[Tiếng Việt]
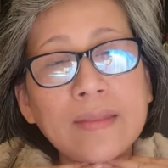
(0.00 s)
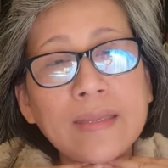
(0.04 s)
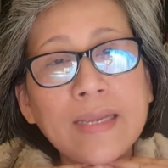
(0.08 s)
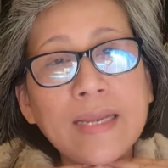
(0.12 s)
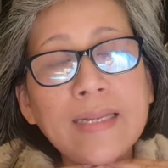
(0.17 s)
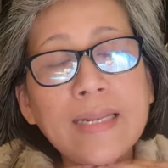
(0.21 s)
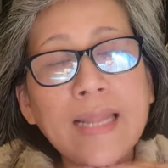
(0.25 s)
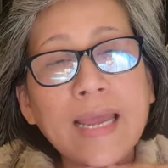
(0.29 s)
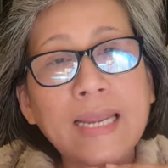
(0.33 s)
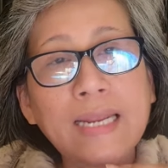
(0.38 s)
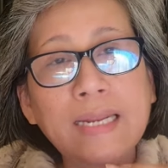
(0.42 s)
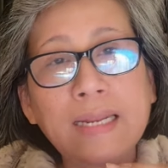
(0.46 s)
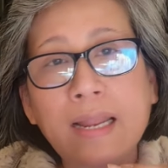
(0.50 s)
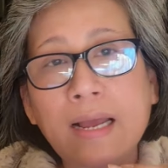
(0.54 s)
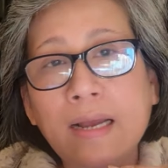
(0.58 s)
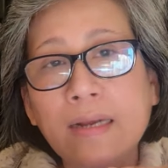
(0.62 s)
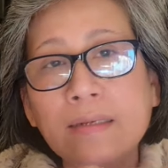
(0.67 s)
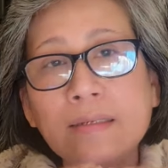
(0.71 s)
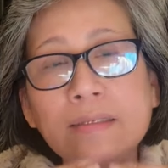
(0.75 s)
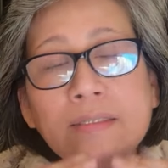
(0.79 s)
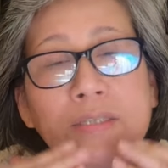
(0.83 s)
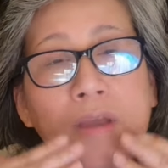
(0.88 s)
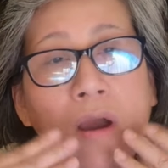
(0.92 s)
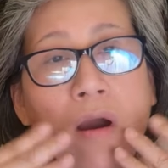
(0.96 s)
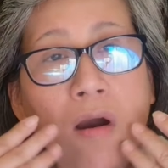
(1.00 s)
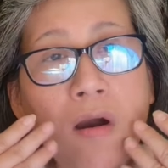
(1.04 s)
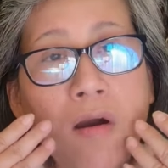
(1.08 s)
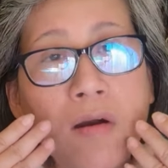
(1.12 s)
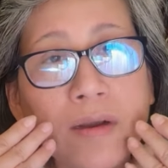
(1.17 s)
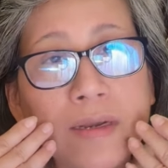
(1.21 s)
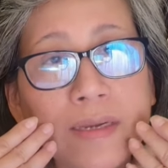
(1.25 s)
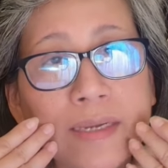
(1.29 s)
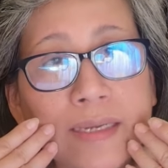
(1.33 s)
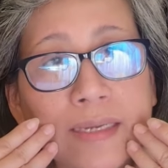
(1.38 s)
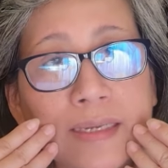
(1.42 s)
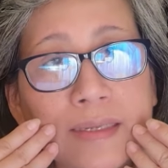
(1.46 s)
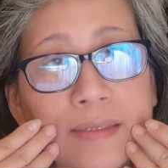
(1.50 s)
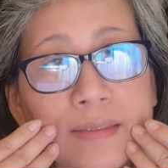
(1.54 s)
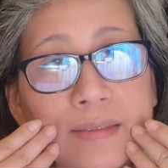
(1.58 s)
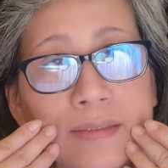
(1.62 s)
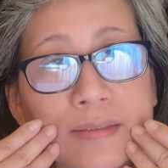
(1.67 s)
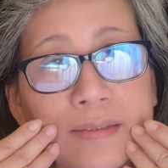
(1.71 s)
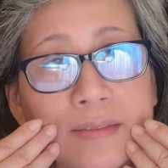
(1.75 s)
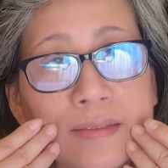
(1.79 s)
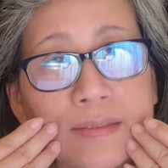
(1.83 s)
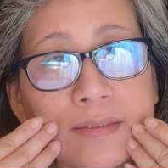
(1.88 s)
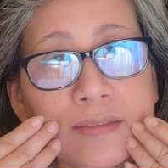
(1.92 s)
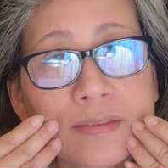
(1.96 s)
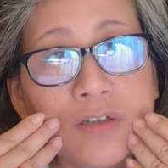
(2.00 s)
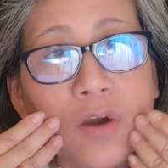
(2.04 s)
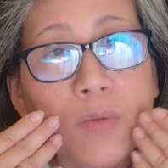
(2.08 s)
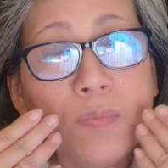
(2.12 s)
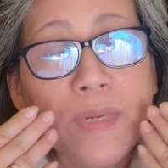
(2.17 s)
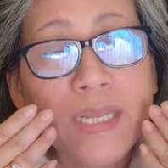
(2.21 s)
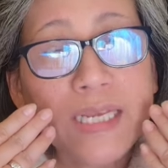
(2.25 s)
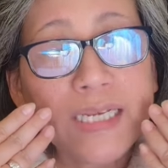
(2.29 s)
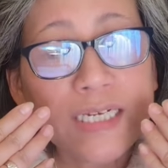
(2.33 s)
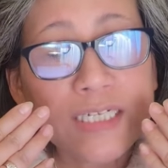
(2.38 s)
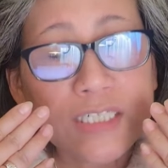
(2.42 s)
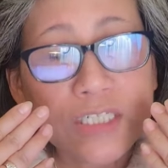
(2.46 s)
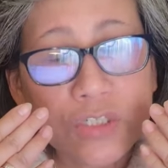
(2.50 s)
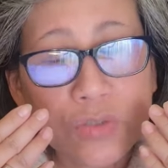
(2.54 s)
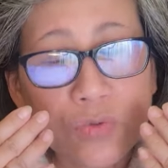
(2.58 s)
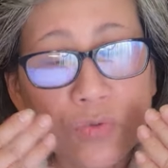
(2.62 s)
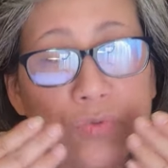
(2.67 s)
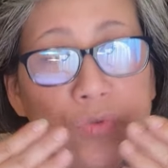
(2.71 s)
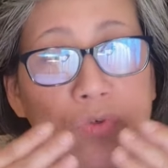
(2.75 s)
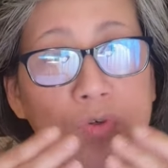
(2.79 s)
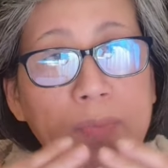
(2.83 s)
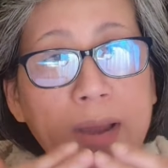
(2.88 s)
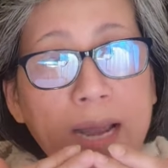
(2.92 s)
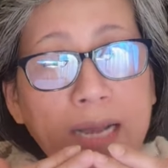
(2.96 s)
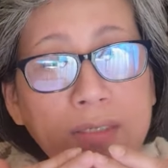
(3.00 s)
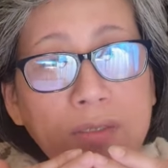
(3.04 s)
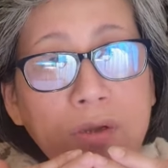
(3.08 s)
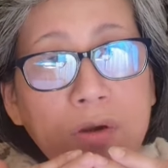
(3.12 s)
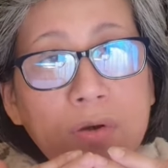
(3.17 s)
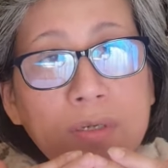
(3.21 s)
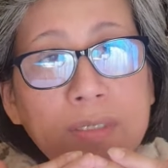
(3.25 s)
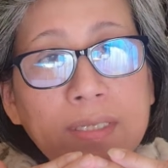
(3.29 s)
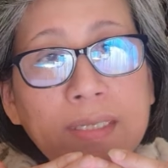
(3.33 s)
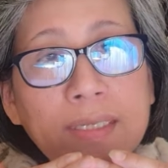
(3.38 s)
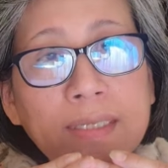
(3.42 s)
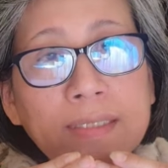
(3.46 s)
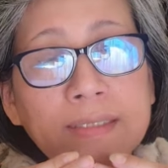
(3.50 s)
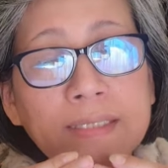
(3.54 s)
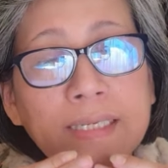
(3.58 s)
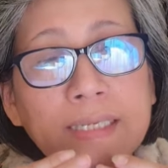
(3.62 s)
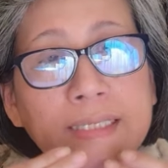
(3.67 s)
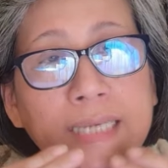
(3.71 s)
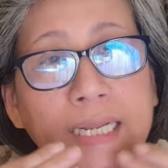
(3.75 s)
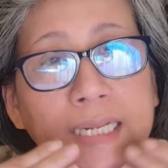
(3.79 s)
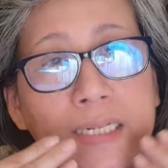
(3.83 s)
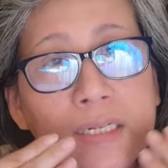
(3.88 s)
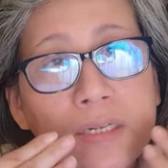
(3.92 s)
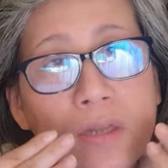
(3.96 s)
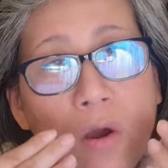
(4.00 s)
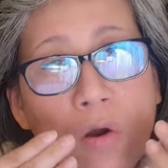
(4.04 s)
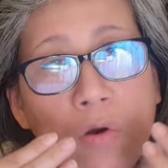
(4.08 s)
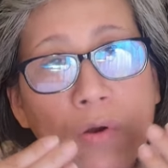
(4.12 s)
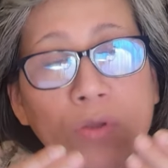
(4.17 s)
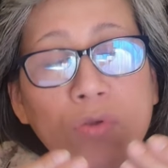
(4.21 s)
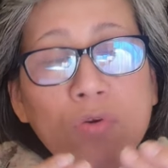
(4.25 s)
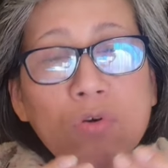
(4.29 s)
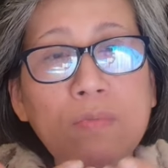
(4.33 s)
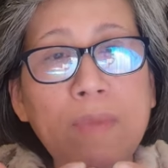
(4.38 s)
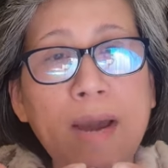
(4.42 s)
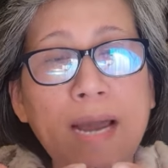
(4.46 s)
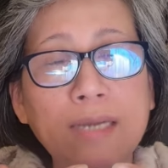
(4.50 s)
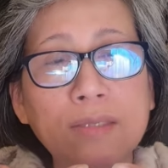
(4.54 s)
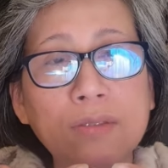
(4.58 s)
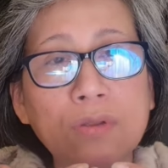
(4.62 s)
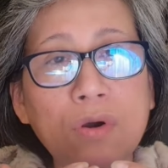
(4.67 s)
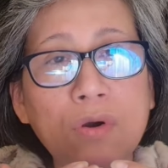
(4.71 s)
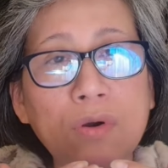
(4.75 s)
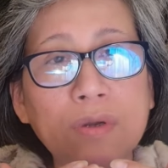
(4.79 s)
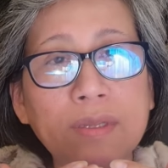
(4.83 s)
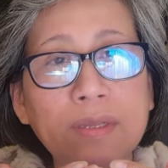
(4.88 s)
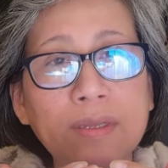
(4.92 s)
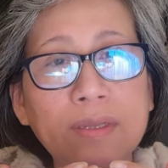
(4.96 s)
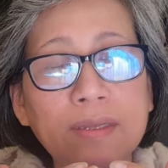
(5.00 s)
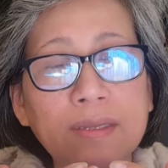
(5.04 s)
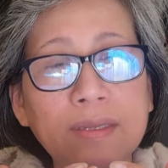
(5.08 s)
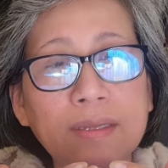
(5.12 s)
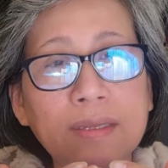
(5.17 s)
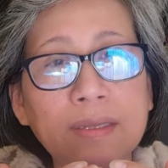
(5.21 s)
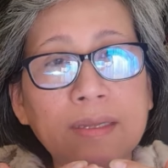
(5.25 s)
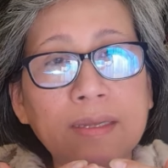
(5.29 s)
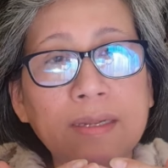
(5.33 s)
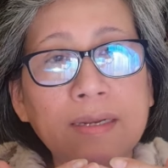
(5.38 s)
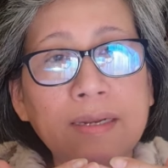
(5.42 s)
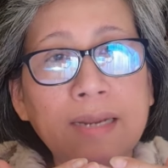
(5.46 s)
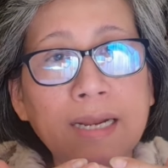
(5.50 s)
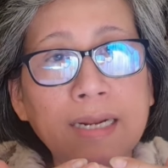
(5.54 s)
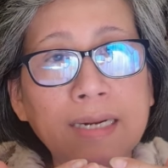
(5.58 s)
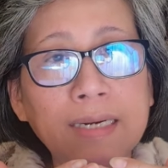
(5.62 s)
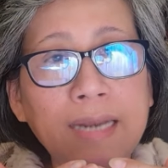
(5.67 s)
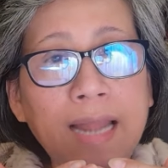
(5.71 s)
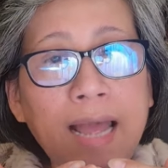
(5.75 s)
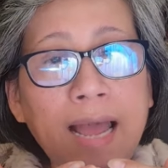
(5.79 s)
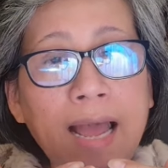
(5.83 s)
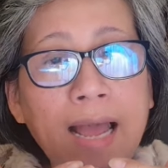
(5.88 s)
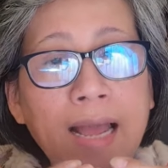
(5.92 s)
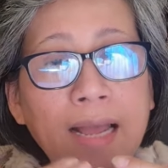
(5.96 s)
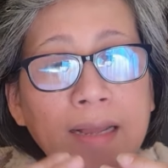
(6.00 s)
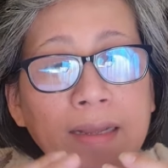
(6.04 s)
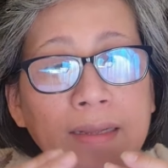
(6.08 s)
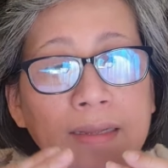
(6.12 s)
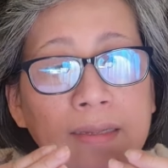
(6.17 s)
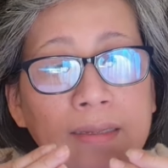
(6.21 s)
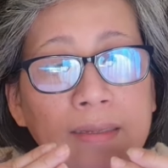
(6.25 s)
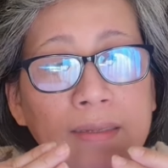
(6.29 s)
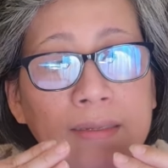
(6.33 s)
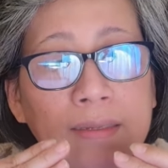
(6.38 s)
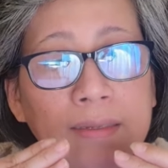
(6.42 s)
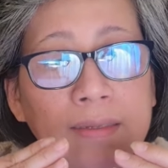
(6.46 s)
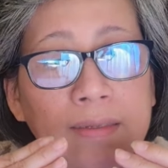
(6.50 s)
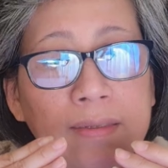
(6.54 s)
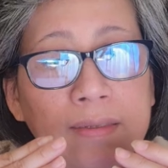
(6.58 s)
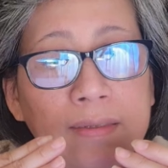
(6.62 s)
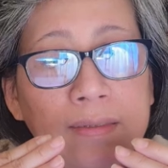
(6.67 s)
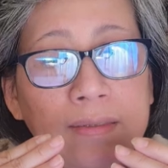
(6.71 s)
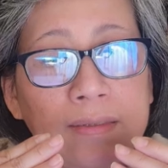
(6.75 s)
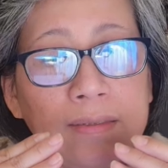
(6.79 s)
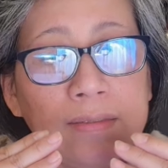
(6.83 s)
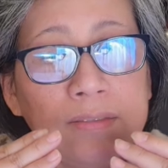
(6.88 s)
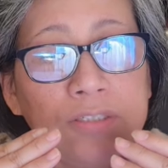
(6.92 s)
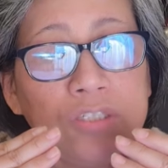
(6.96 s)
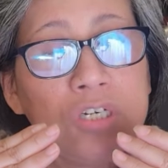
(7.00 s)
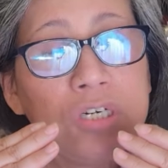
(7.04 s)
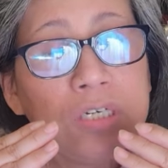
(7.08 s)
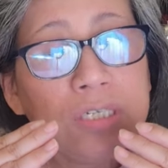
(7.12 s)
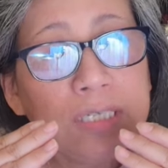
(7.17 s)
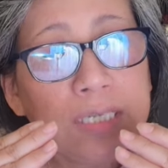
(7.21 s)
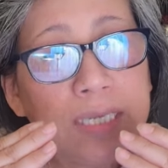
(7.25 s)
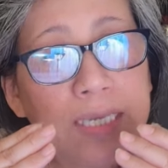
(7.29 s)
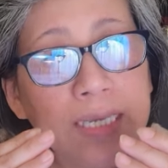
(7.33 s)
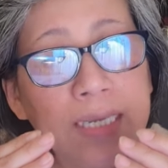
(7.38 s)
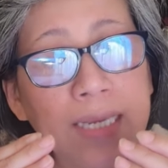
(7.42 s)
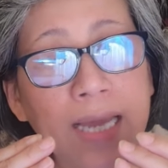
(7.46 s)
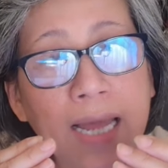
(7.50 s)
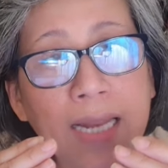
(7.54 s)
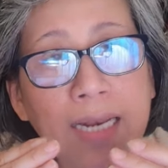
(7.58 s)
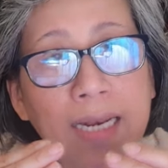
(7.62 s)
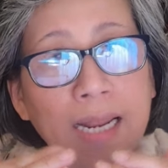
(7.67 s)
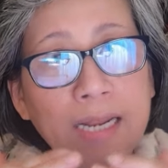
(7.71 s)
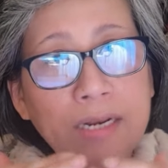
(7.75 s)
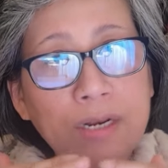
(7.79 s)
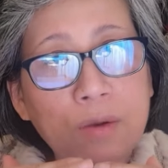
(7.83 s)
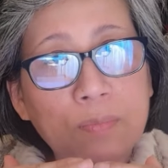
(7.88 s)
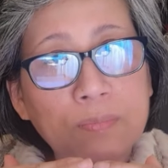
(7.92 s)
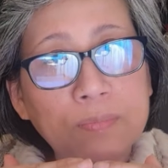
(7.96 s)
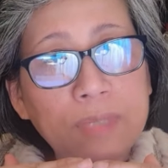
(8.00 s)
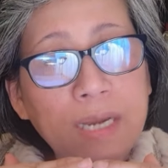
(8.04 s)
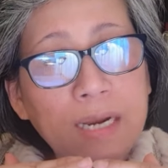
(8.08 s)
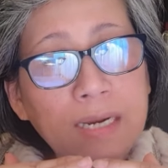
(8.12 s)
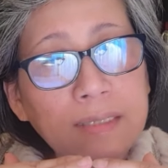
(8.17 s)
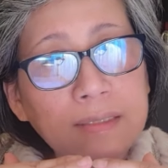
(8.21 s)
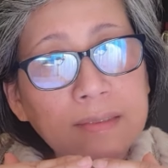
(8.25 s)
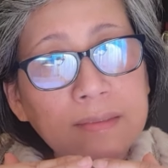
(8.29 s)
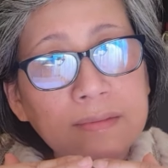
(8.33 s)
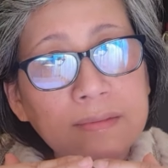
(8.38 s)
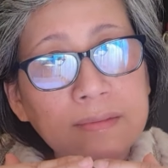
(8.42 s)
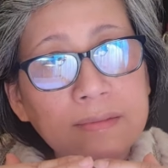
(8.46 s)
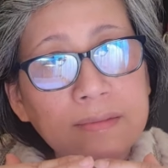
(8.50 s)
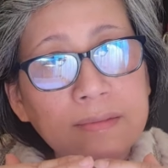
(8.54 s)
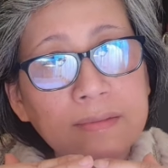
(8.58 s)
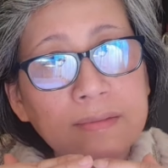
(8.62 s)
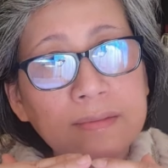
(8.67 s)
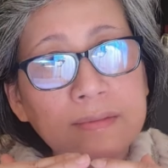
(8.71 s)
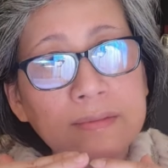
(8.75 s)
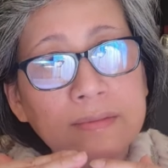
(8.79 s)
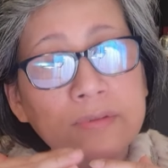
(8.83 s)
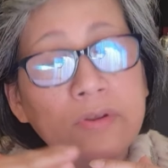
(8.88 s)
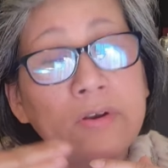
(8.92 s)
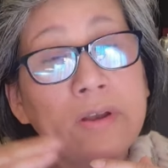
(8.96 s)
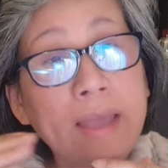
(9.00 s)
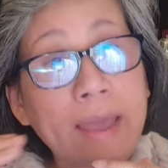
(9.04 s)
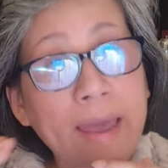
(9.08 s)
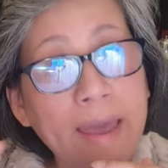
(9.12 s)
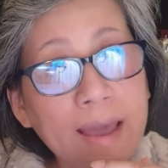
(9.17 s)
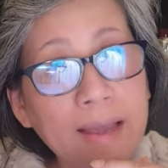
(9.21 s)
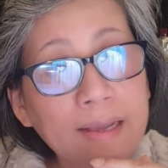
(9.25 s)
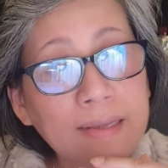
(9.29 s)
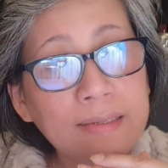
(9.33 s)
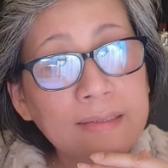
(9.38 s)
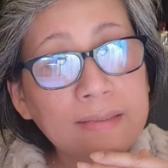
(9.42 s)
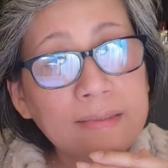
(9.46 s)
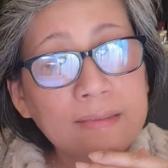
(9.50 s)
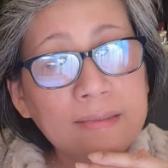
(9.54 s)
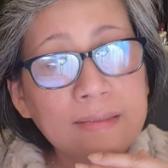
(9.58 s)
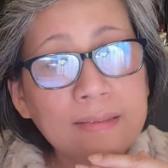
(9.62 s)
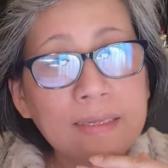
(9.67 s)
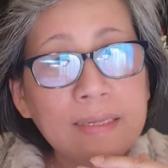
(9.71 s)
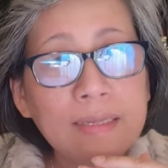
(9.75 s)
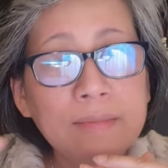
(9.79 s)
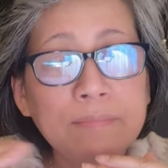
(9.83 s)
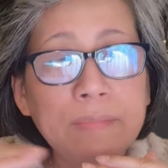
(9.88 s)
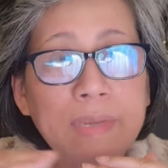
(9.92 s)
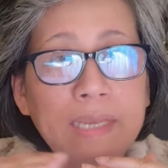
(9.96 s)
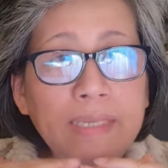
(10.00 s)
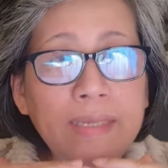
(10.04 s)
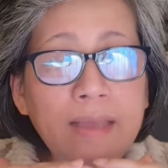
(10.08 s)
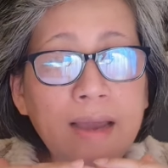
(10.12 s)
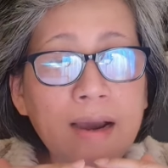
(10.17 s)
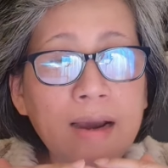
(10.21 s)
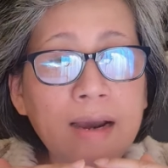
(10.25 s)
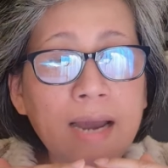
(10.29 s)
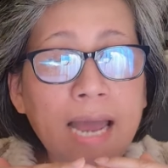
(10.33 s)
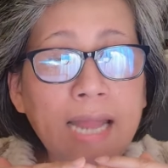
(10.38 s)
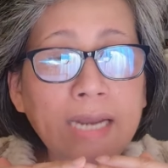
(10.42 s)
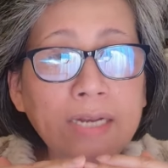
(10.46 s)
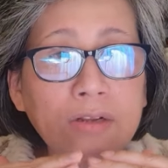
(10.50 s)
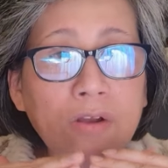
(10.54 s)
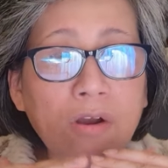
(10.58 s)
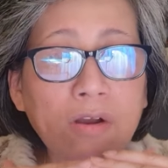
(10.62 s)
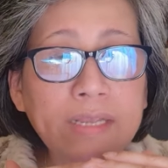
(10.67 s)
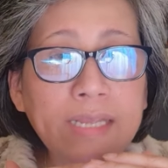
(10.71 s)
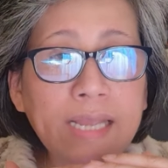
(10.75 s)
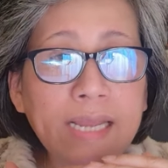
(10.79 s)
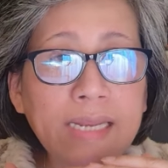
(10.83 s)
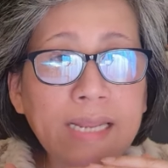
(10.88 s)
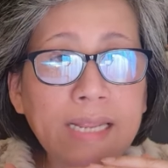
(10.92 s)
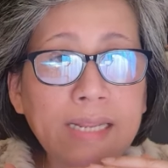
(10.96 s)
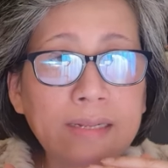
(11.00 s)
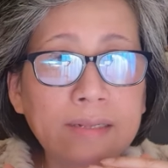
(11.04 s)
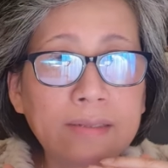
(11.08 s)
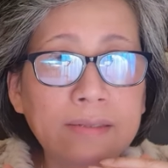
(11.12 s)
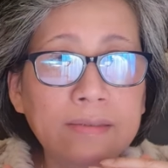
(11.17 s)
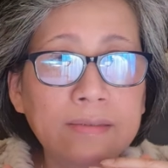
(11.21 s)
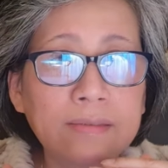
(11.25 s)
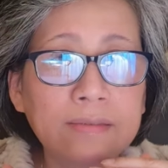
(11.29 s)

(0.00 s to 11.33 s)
cái này là do cái communication của bạn thôi cái cách nói của bạn thôi rằng là trước kia anh là độc thân nó khác bây giờ anh có gia đình